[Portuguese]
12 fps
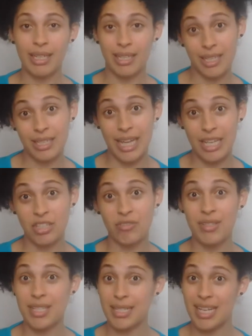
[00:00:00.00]
na internet
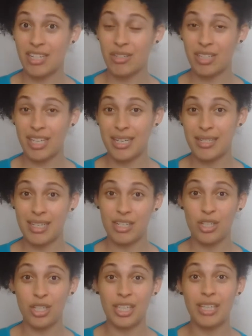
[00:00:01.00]
que vocês acham
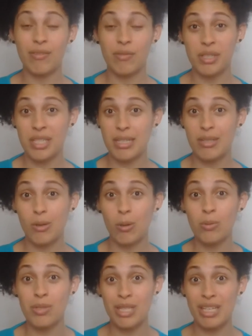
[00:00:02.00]
interessante e que vocês
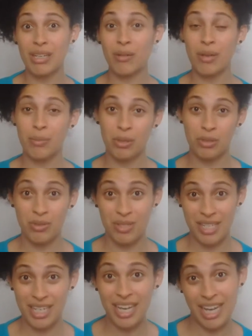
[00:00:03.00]
consigam
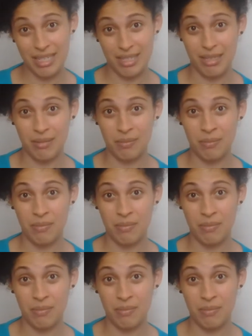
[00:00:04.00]
reproduzir em casa.